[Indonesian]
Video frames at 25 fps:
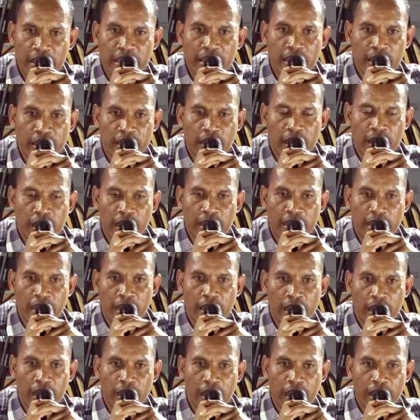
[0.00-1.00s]
hat lai
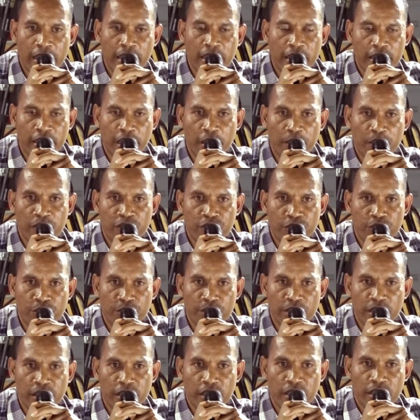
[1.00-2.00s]
lai tebes
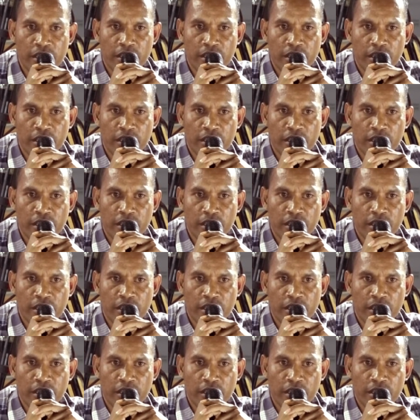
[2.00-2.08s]
duni,